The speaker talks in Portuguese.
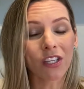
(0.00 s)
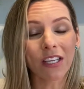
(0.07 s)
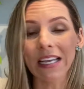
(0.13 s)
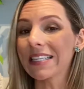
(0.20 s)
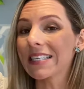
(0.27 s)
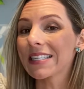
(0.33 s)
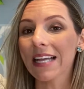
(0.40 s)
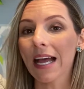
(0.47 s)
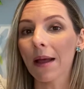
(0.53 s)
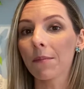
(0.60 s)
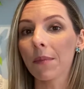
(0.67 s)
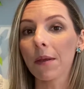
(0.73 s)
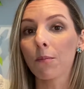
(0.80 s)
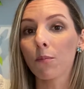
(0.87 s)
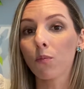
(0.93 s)
nem
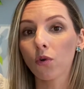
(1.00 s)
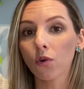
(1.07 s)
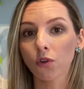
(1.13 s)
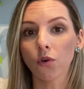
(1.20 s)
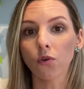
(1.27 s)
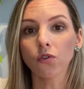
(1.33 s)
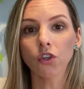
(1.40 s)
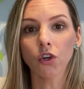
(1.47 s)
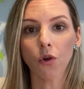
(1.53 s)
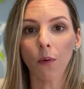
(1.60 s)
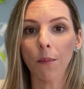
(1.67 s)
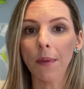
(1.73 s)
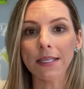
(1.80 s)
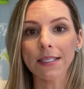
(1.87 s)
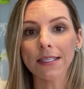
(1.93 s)
sabe por onde
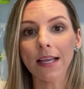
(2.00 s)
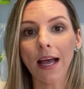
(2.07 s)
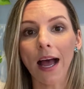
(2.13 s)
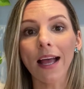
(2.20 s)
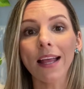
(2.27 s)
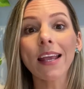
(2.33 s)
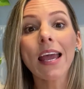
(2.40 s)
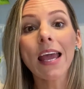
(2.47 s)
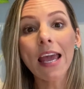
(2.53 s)
começar